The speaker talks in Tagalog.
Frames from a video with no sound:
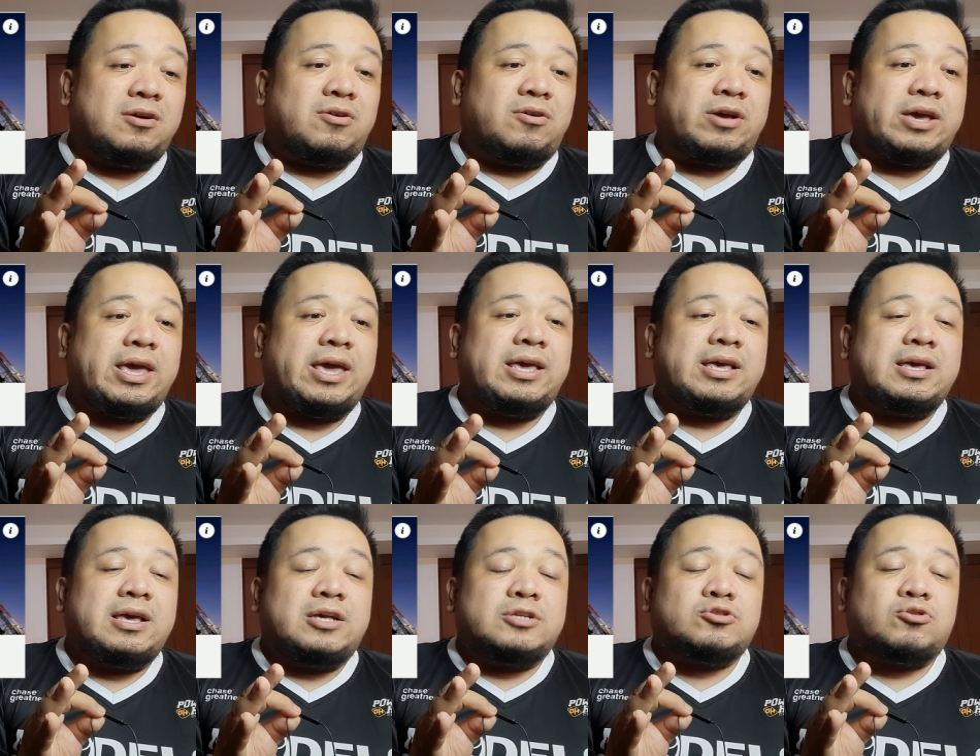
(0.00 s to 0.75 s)

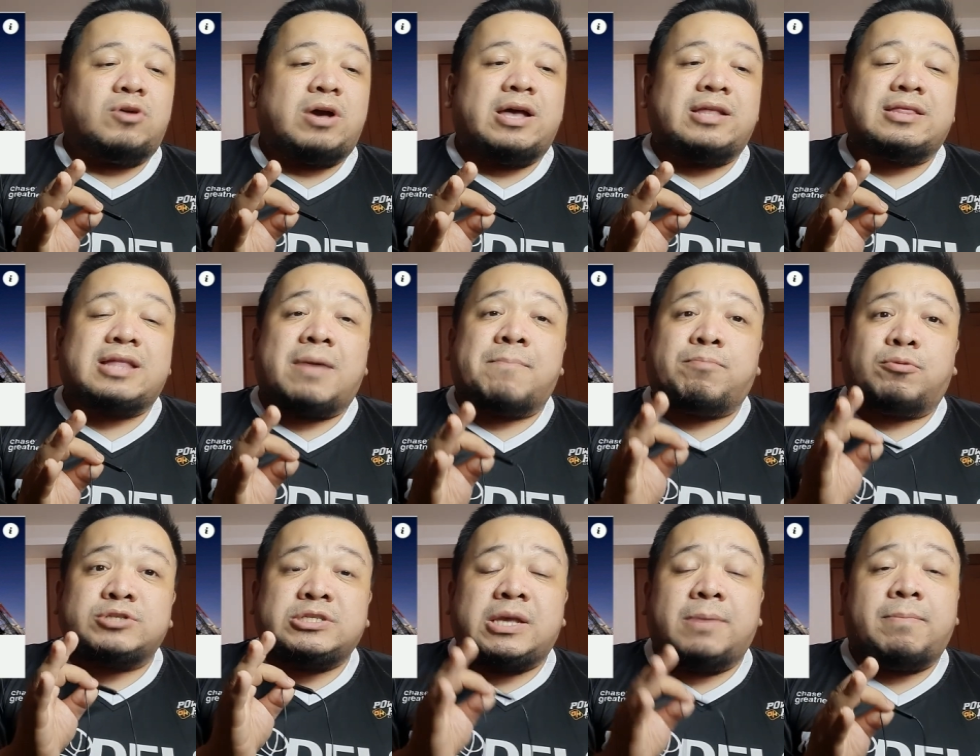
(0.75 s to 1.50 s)
Okay? So at ang
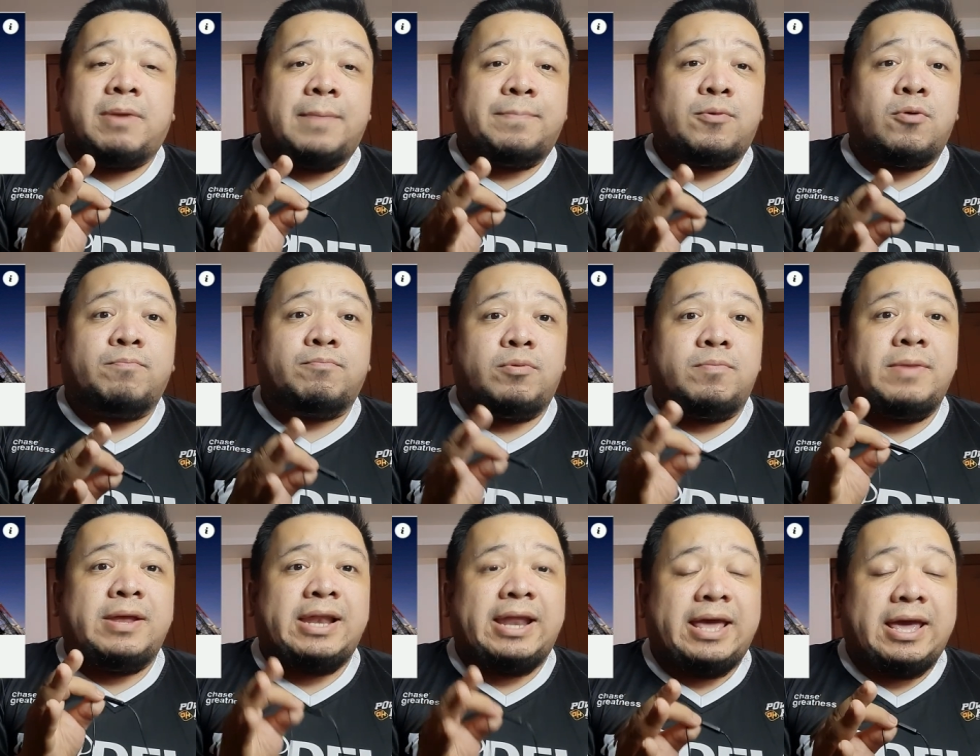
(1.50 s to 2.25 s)
posible pong
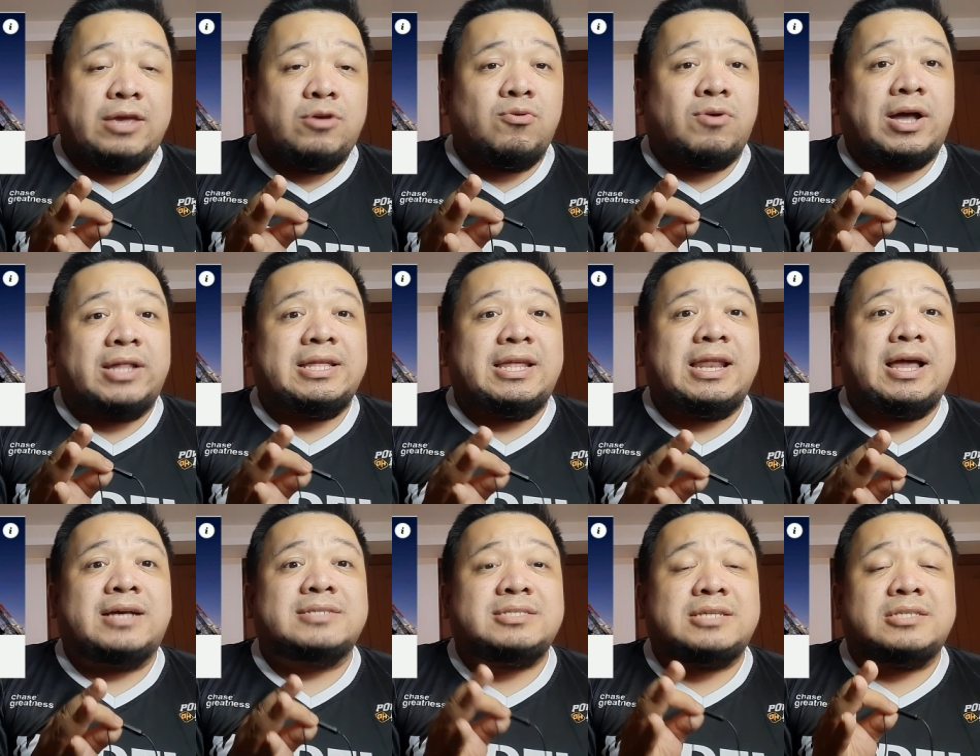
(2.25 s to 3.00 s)
bumili yung
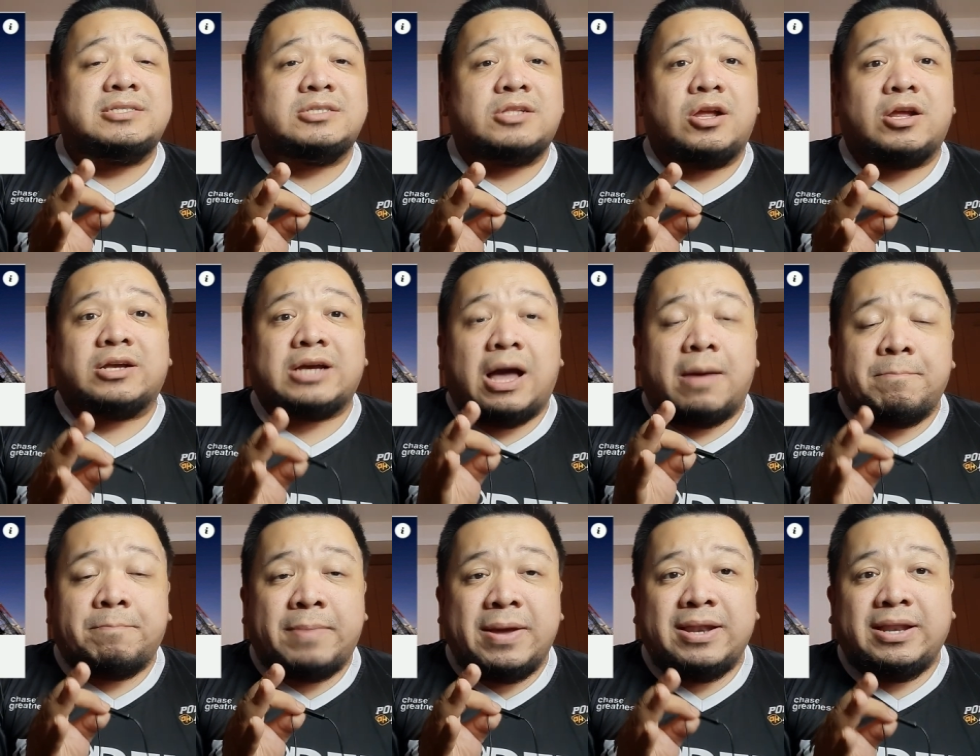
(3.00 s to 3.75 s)
kanilang sister
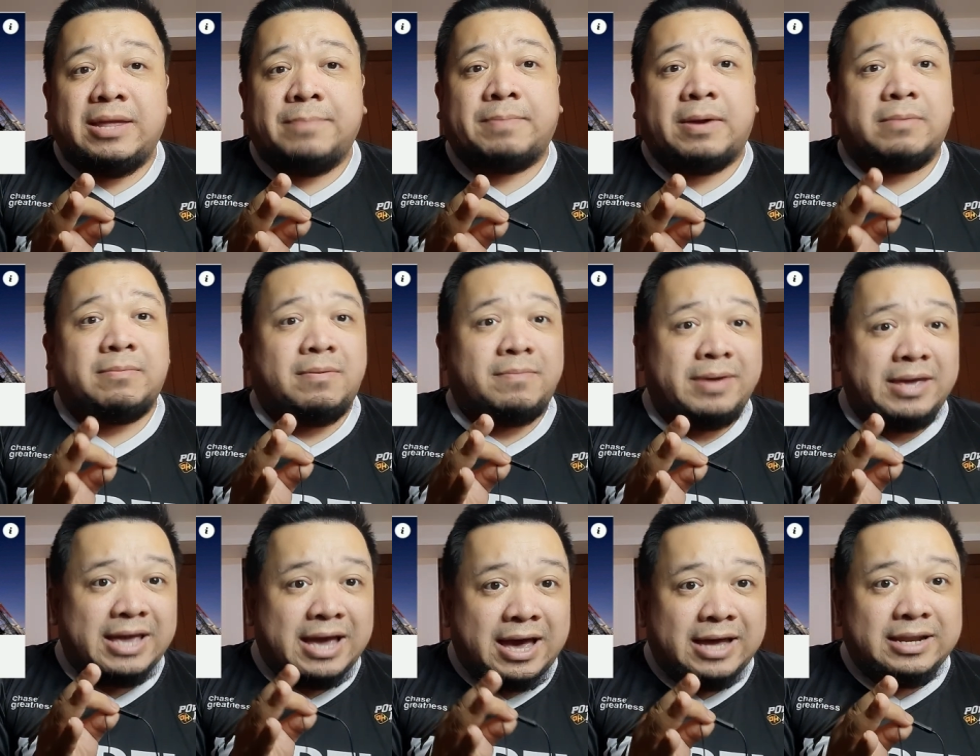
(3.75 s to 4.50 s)
company,
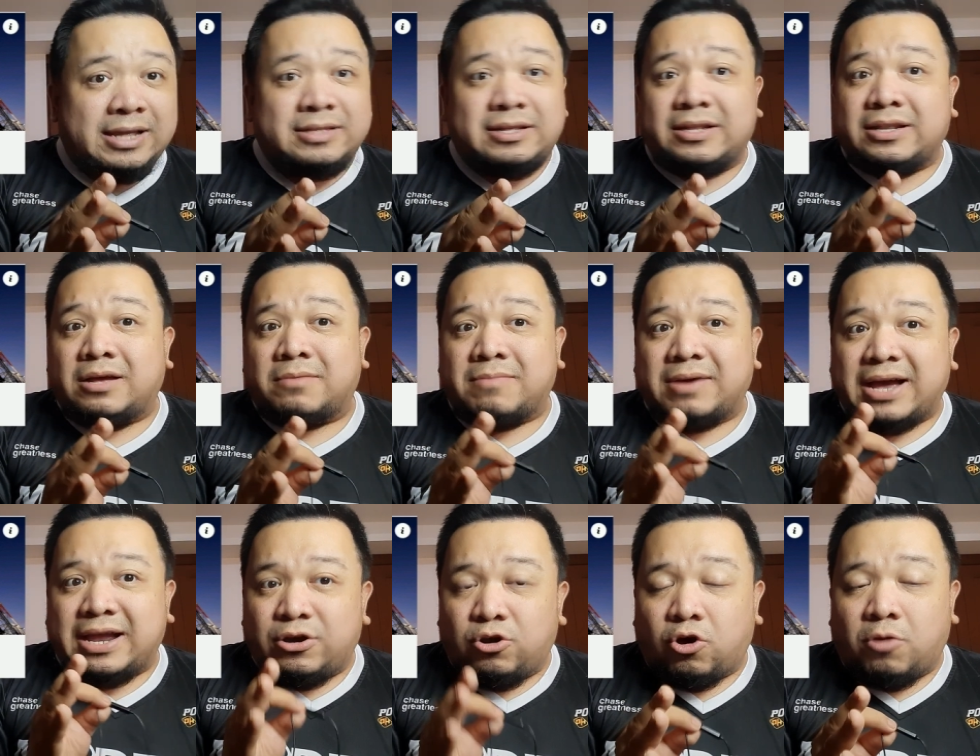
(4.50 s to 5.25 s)
mamay-ari din ng
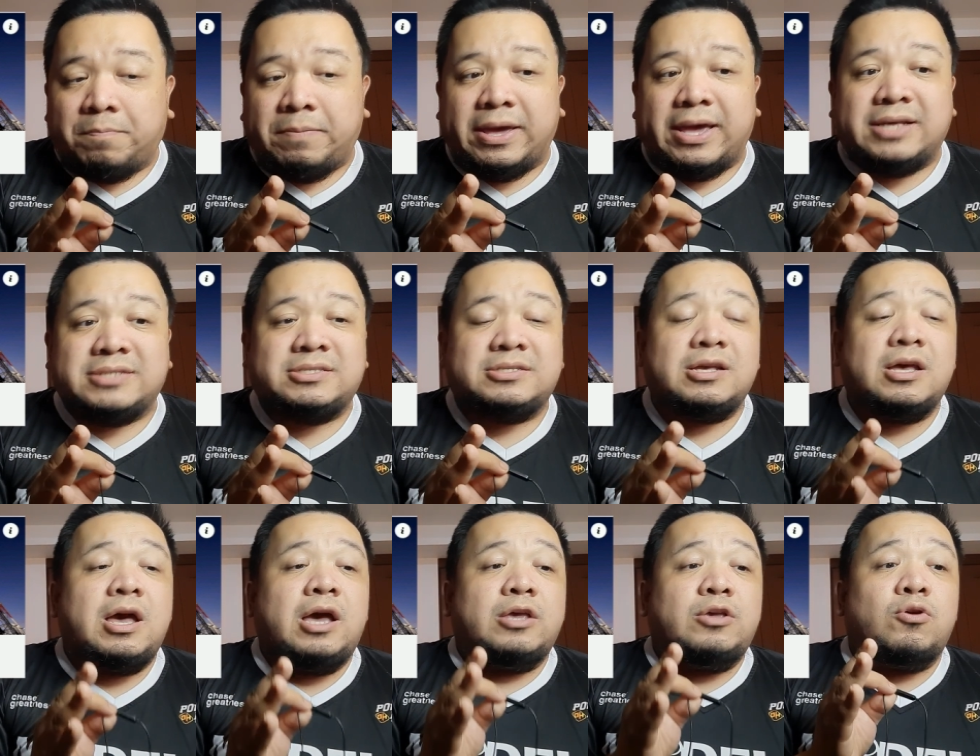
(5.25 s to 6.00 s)
mga Lopez,
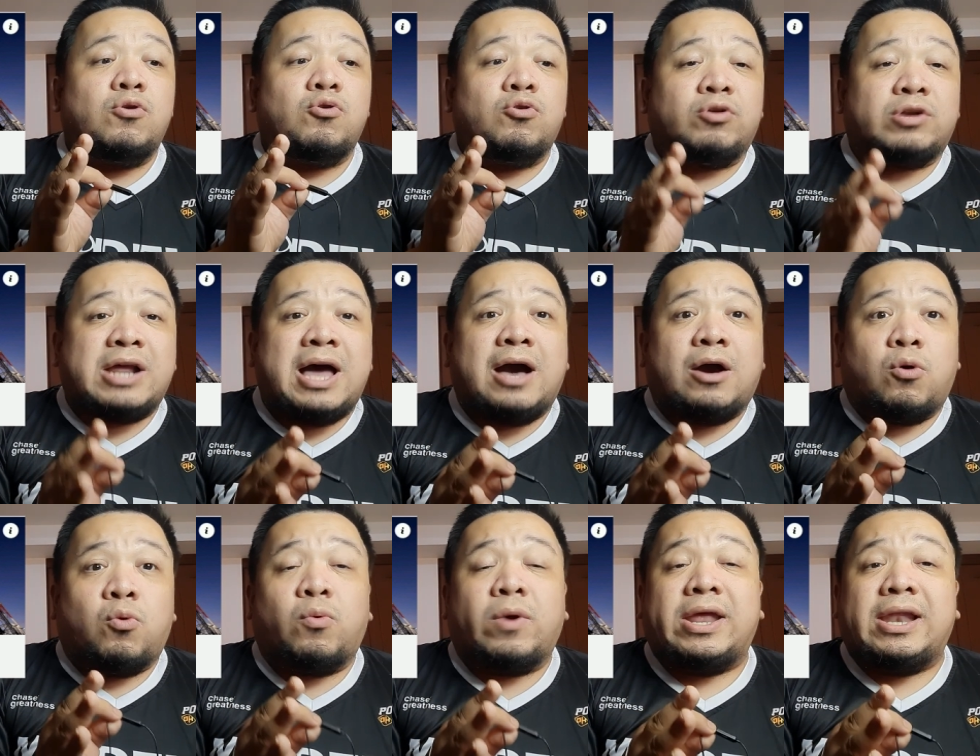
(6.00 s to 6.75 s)
yung
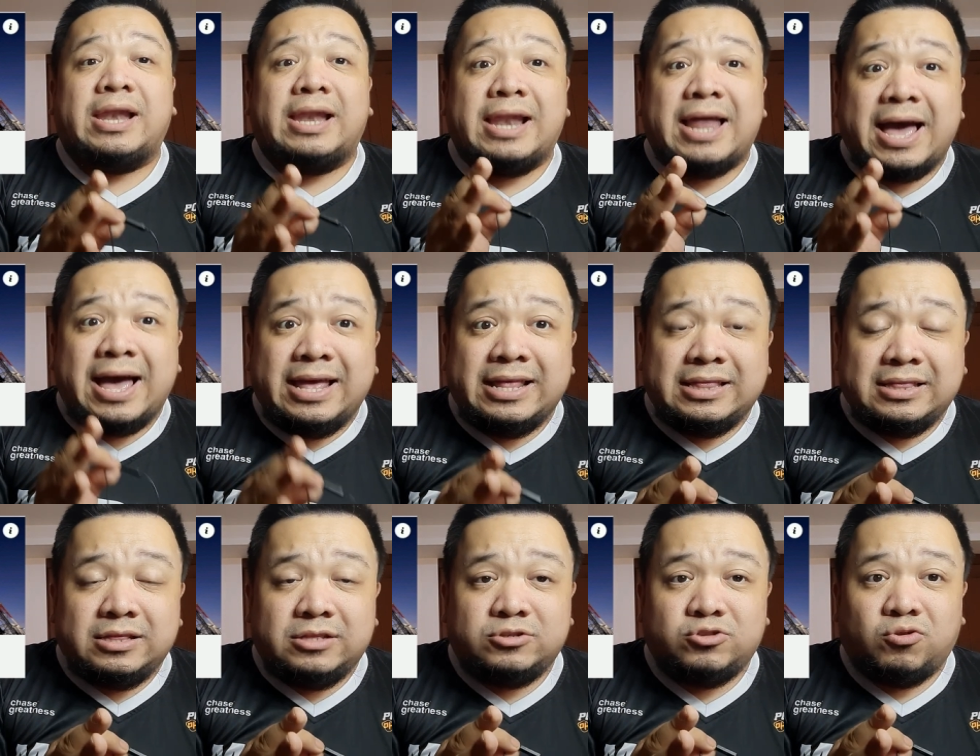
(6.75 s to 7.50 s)
Rockwell
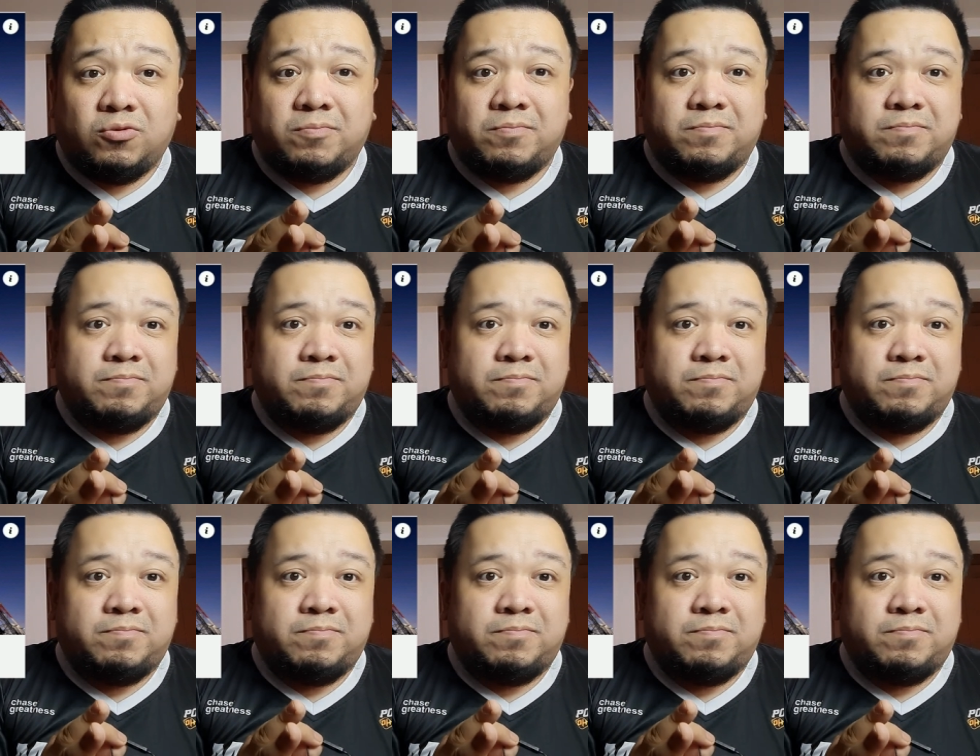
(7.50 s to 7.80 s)
Land. So